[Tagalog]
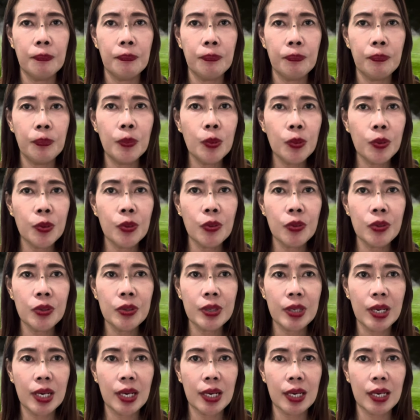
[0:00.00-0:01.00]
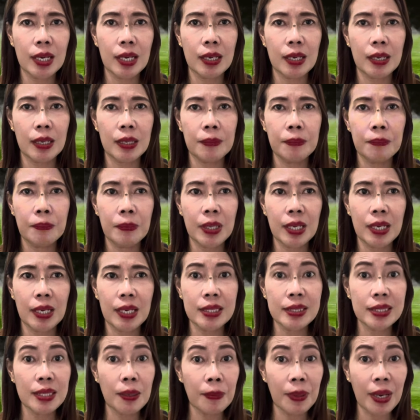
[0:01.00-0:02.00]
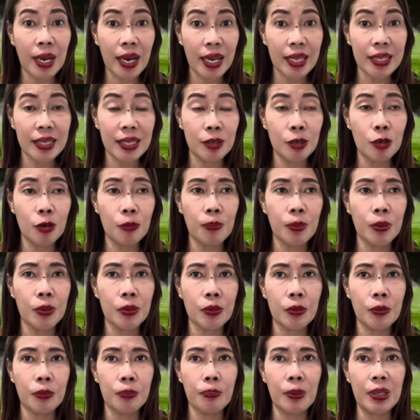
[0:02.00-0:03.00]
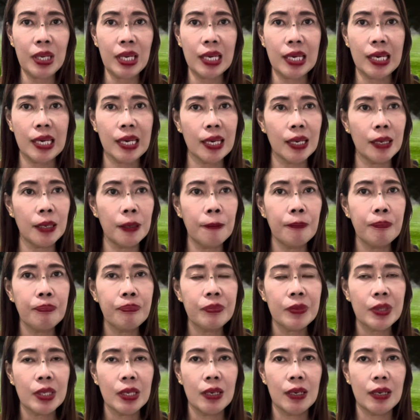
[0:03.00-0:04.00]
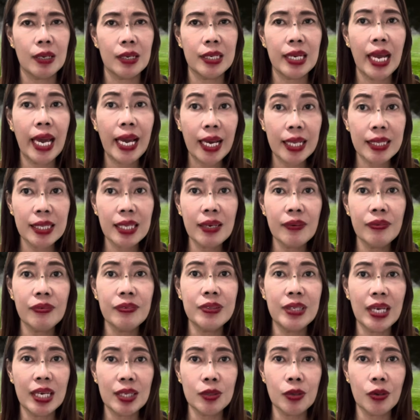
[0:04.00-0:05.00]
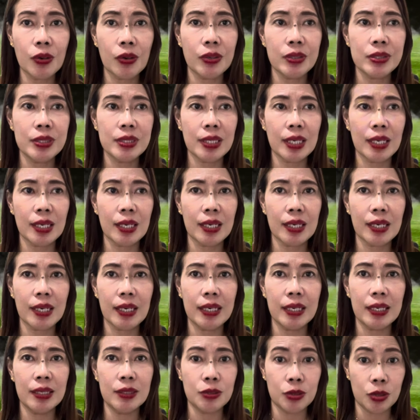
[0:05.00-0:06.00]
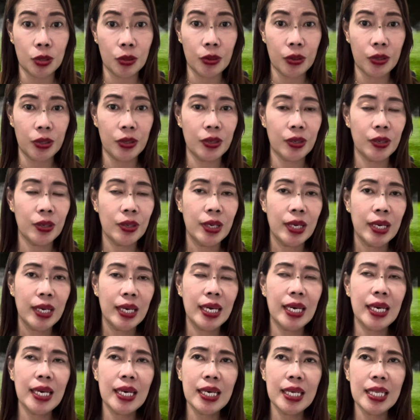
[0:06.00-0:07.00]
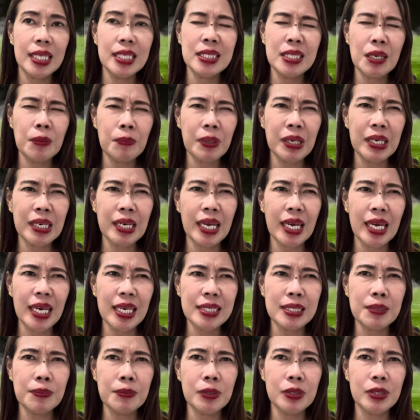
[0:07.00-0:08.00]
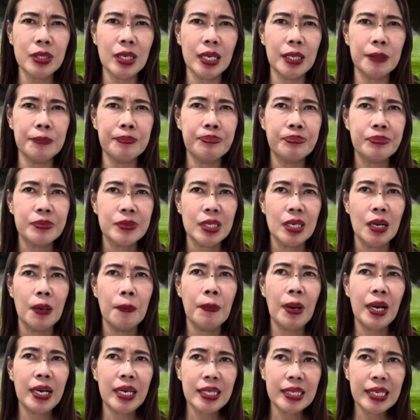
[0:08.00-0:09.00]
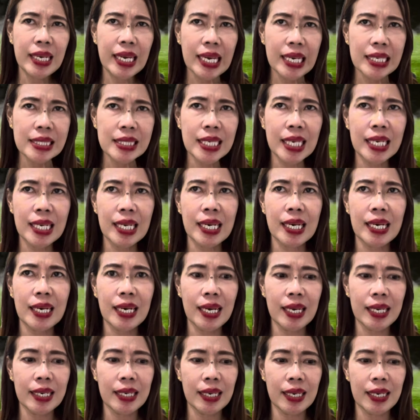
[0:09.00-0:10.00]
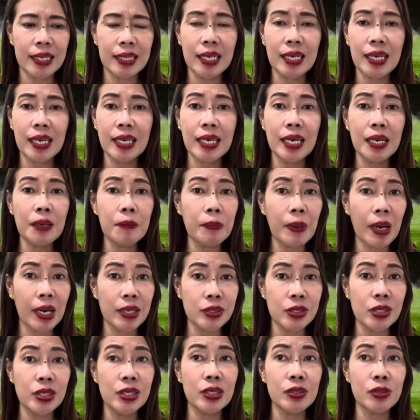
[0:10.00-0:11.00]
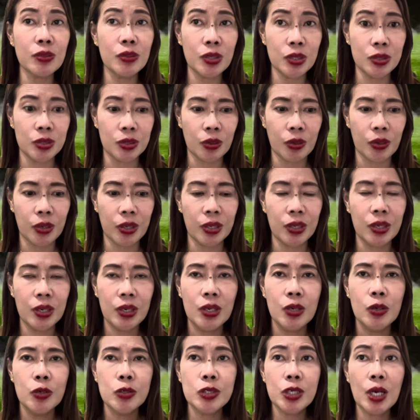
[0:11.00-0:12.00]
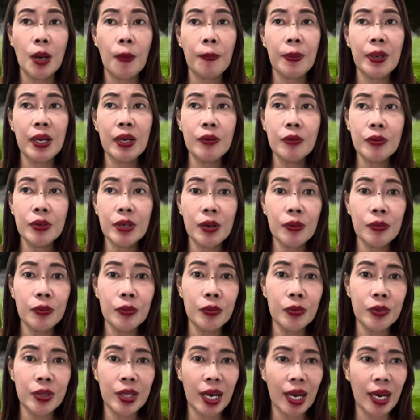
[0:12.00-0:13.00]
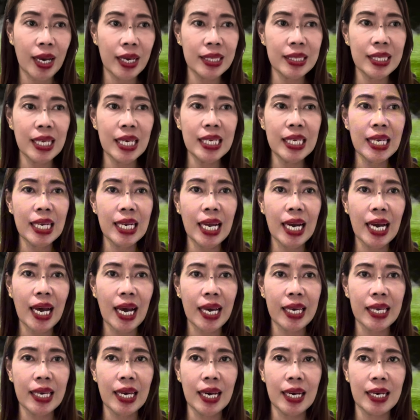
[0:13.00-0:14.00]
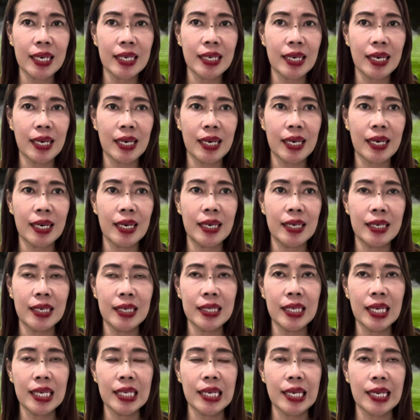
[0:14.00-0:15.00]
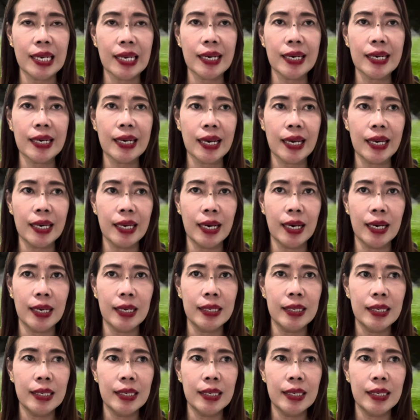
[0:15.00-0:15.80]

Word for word: puro uh, mga kasamaan, ano, puro pagiging uh, negative dito sa kay Joy. And syempre naiisip ko din, bakit kaya sila ay uh, nagiging basher nito ni Joy? Syempre unang-una, hindi nila kayang uh, hindi nila kayang